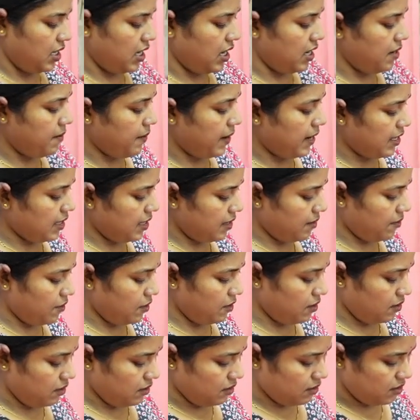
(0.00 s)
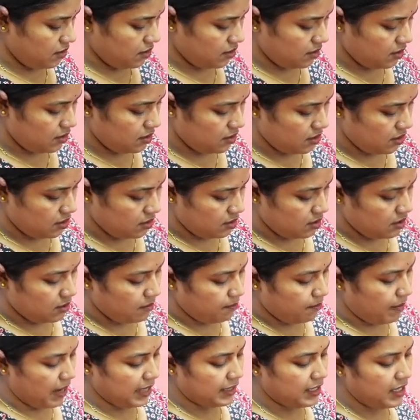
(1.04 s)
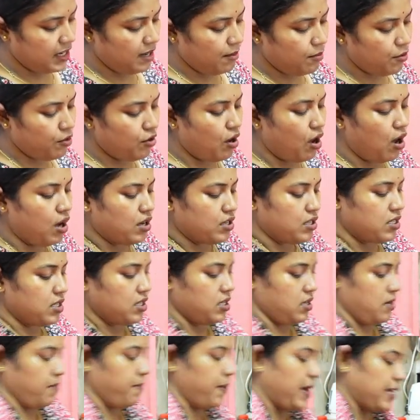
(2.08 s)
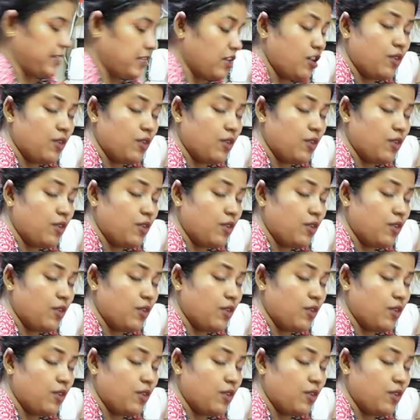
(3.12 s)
এইবারে দেব পাতি লেবুর রস পাতি